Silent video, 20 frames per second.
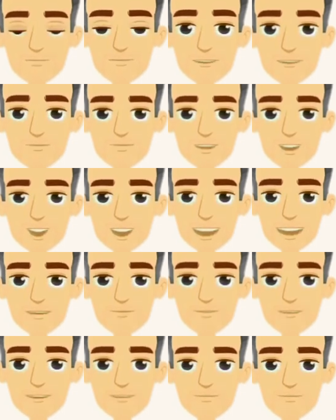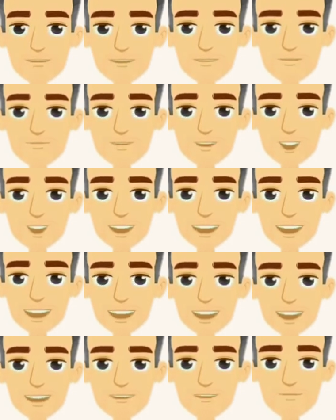Nine pencils
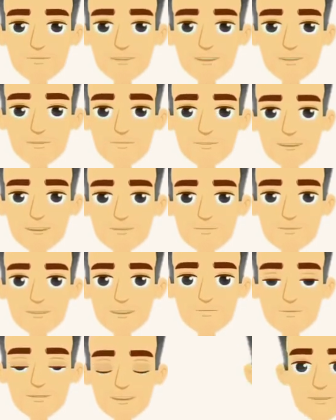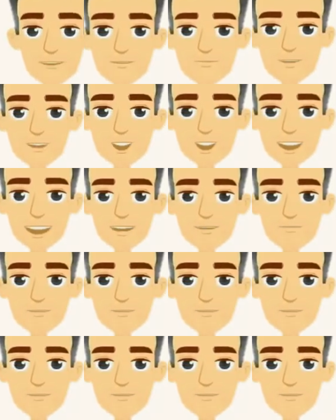di mana nine pencilsnya ya